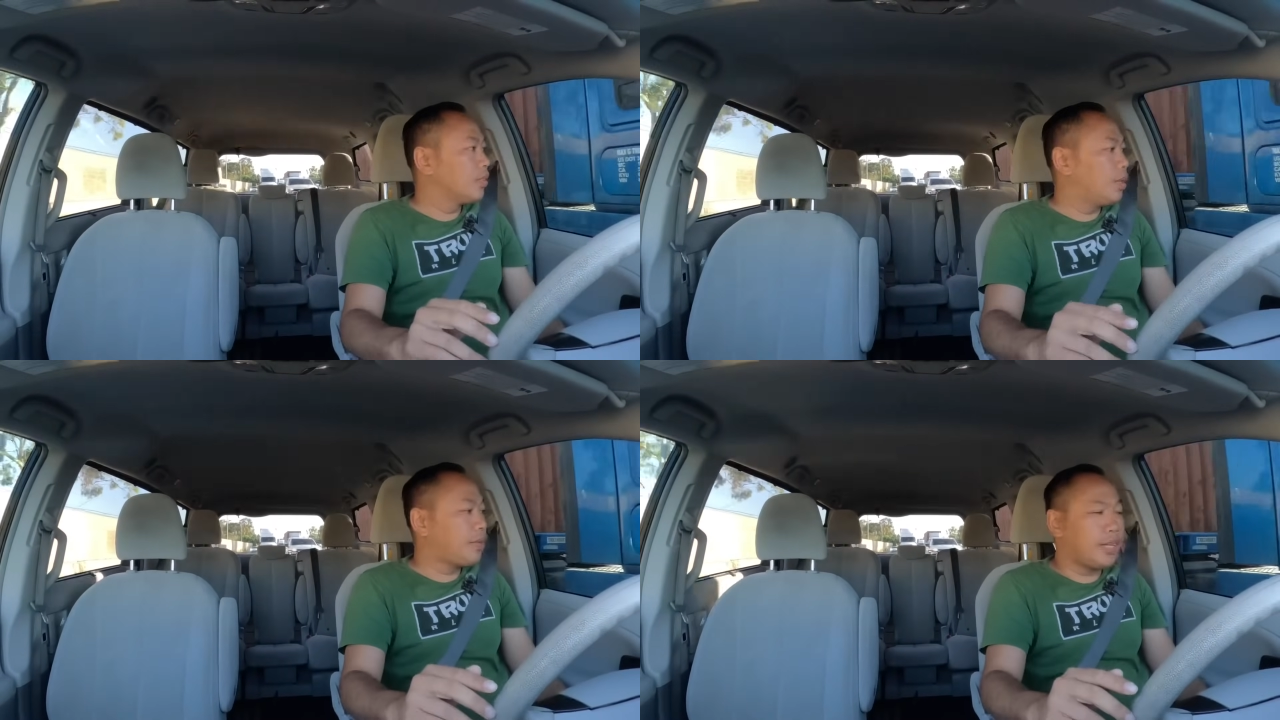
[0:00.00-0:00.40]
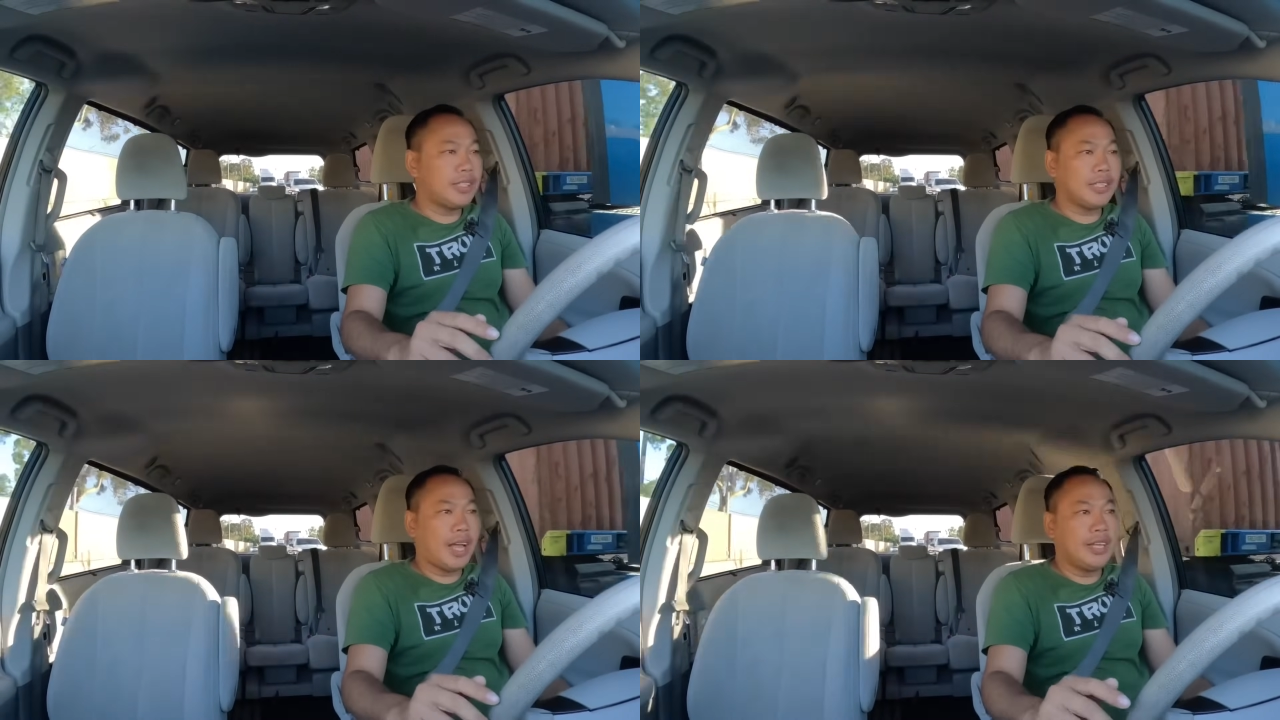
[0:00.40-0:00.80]
hôm nay
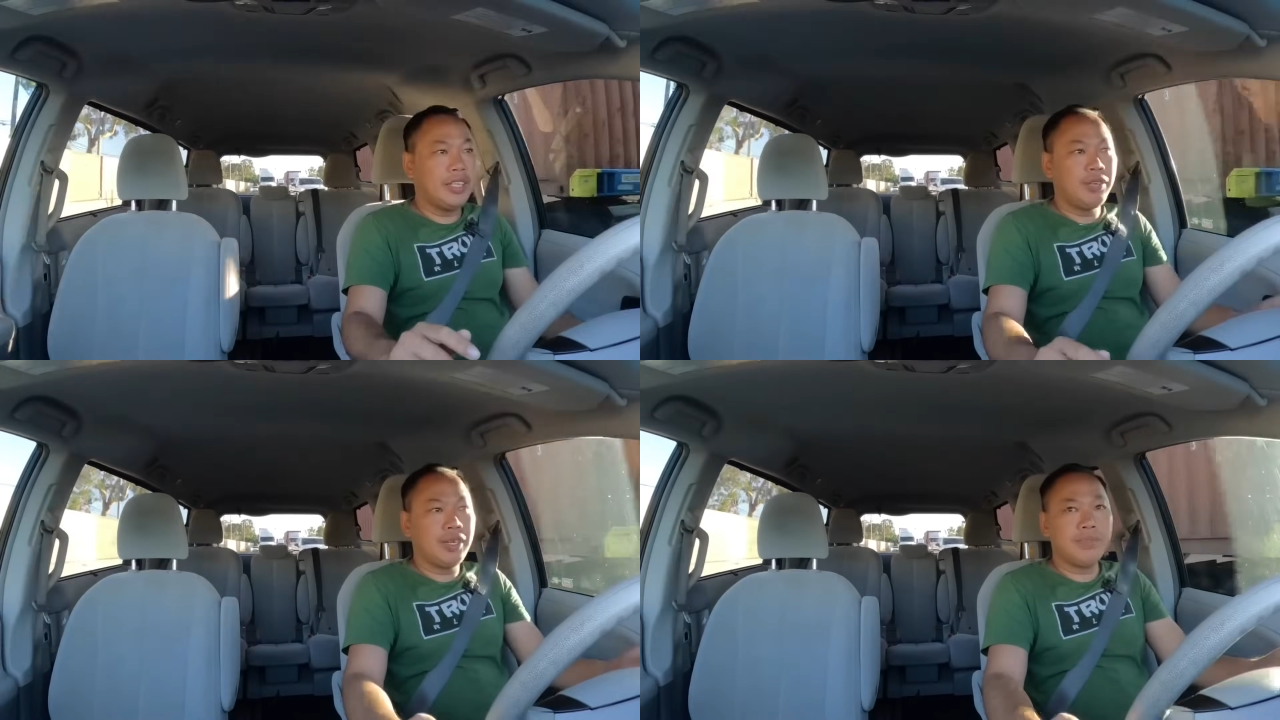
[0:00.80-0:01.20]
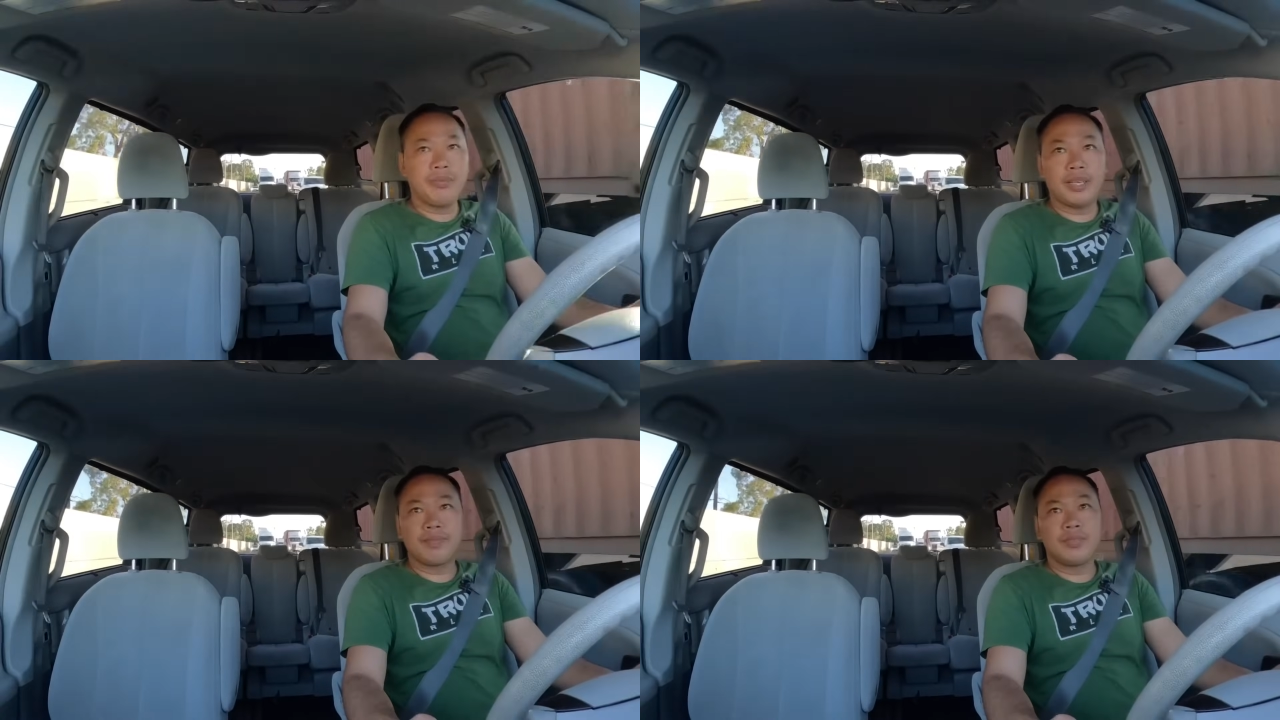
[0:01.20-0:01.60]
xe tải nhiều lắm
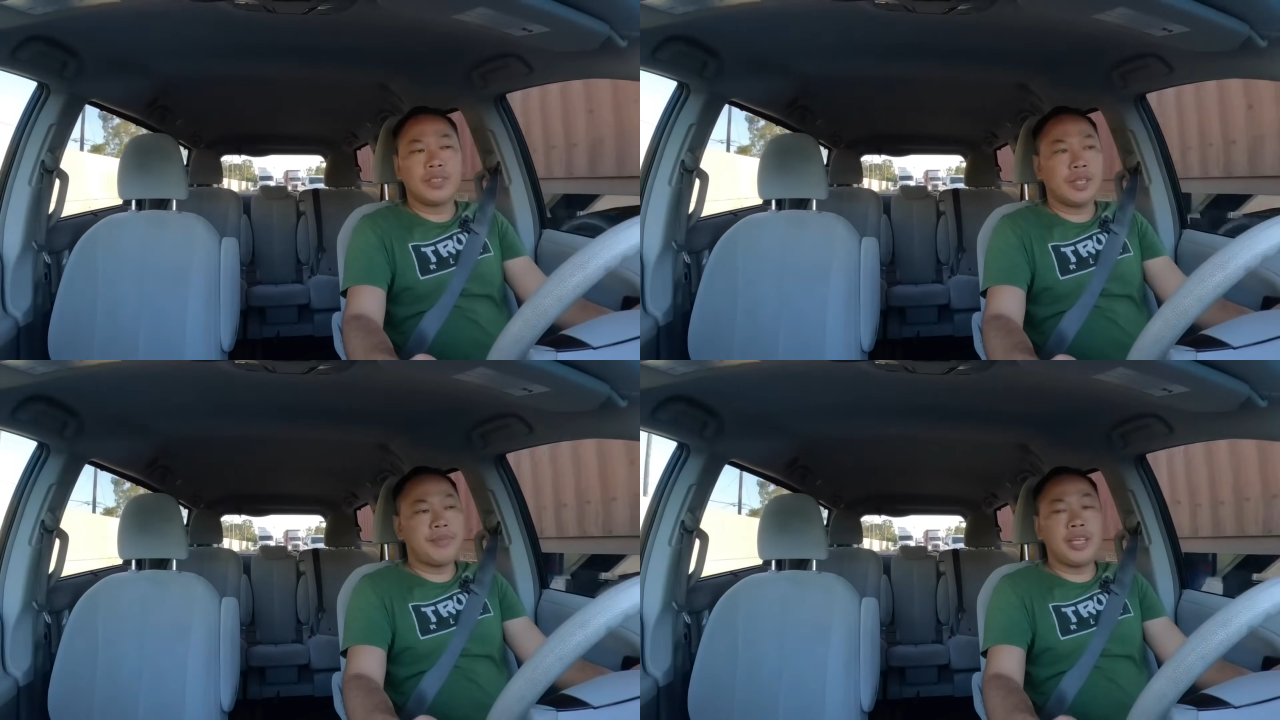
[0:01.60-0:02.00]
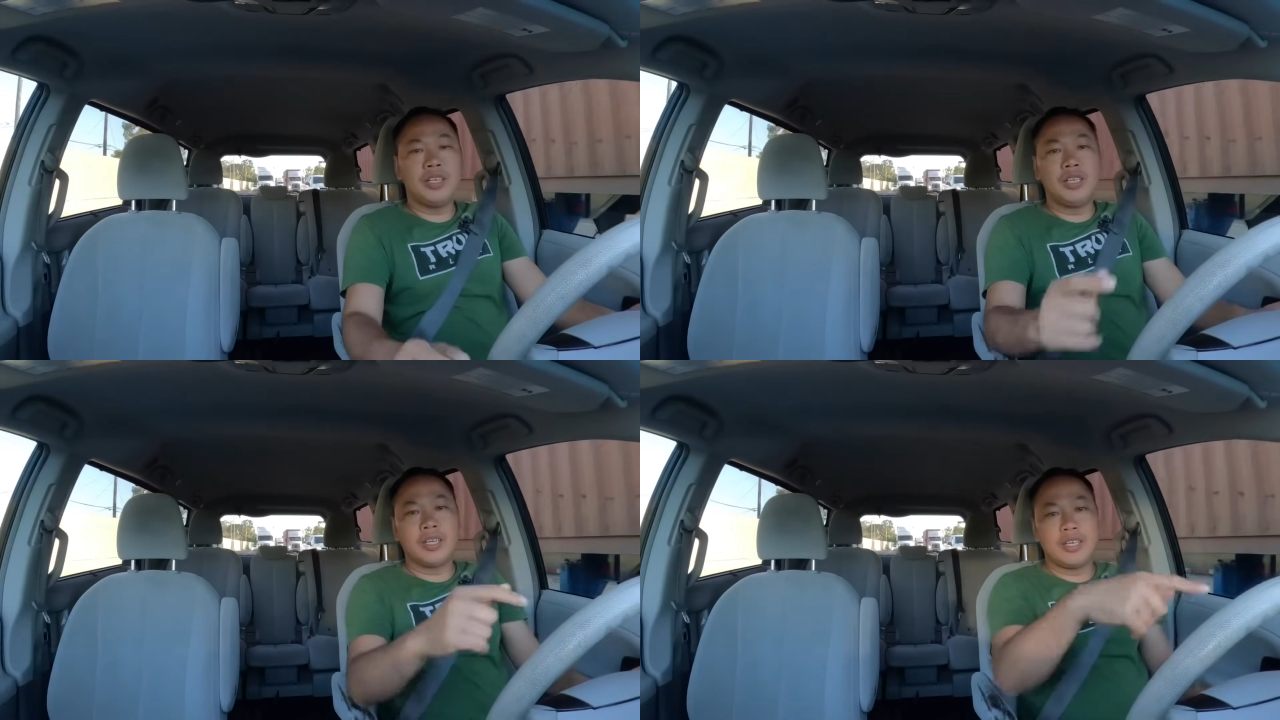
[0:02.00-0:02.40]
các bạn em đi cái
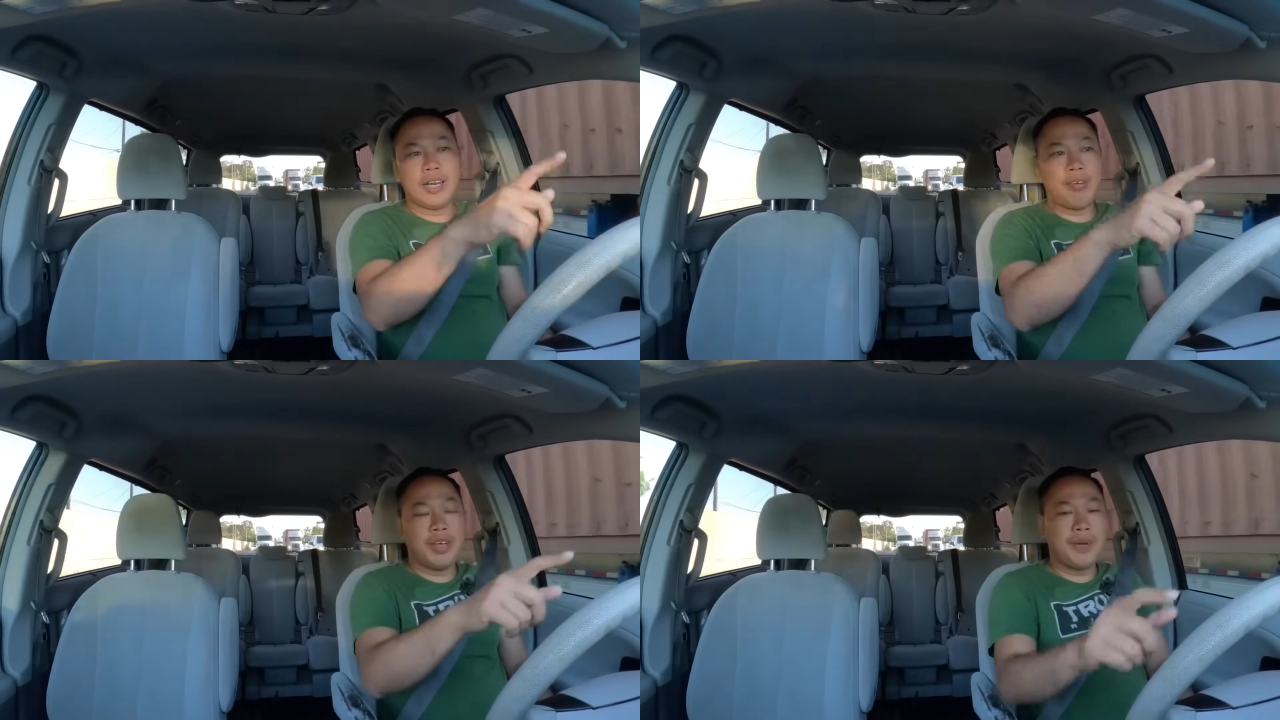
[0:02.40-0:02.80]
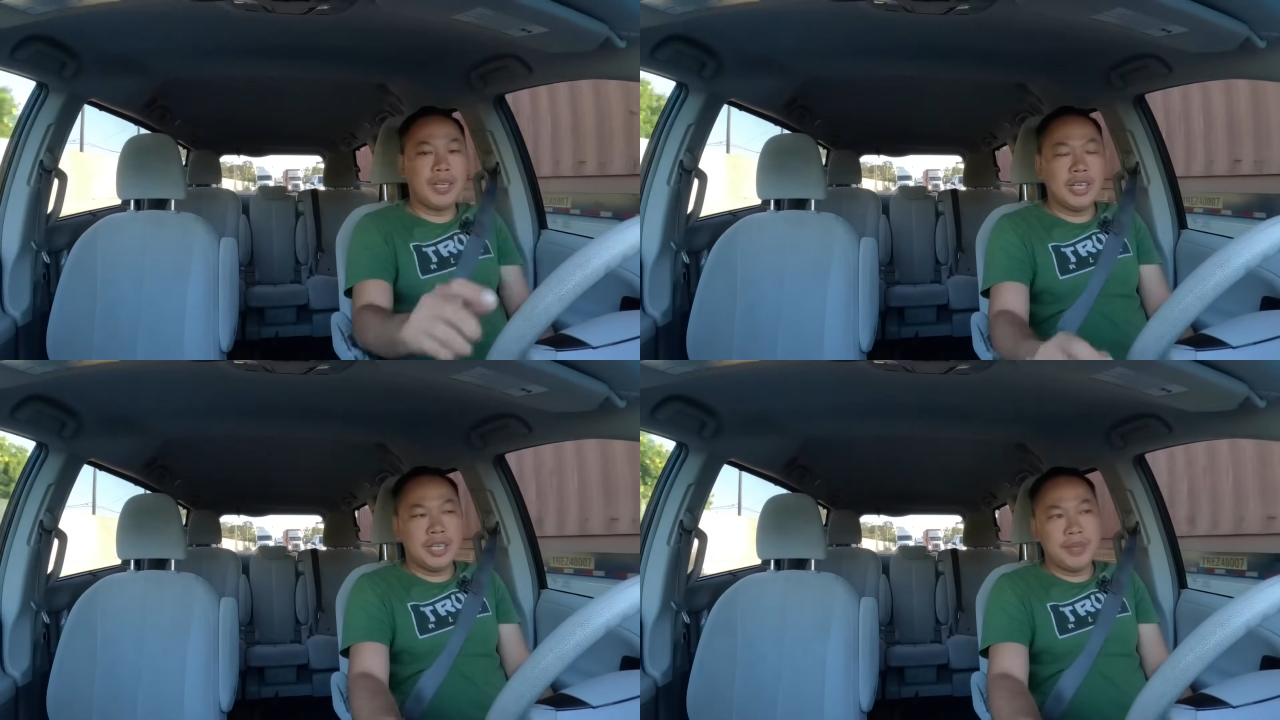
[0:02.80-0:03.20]
đường này đi ra ngoài bến
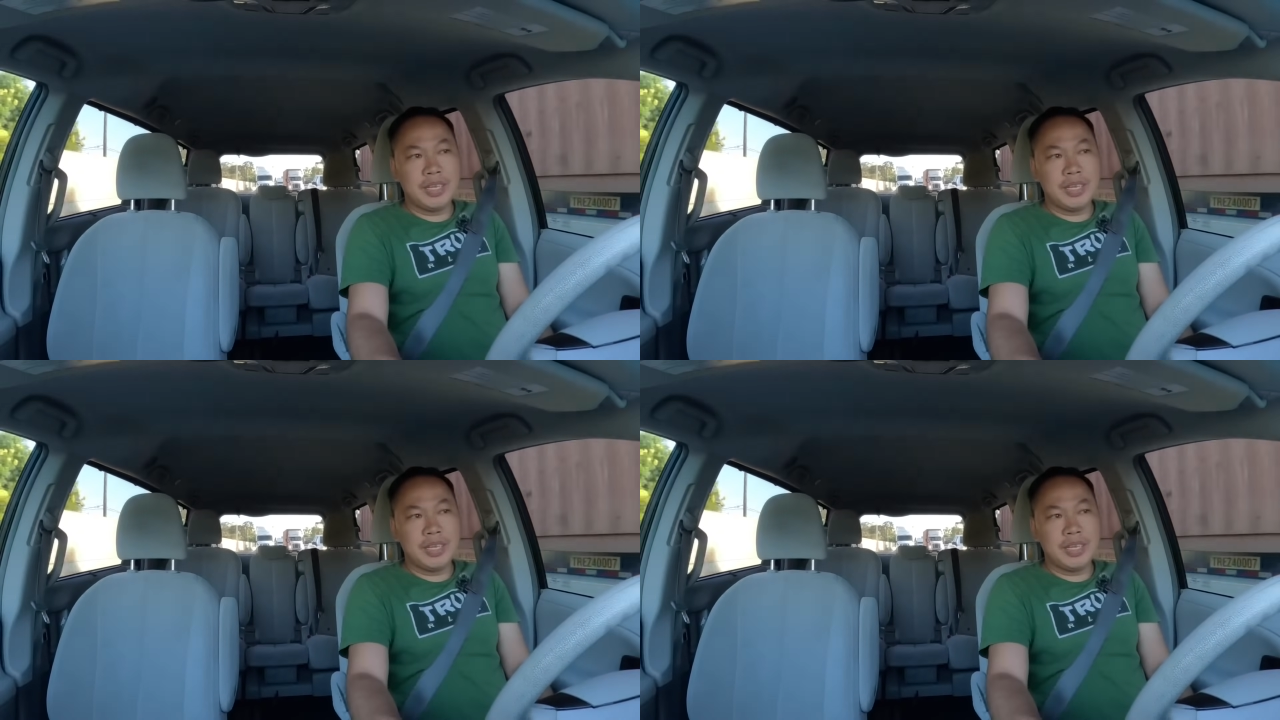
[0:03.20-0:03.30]
à,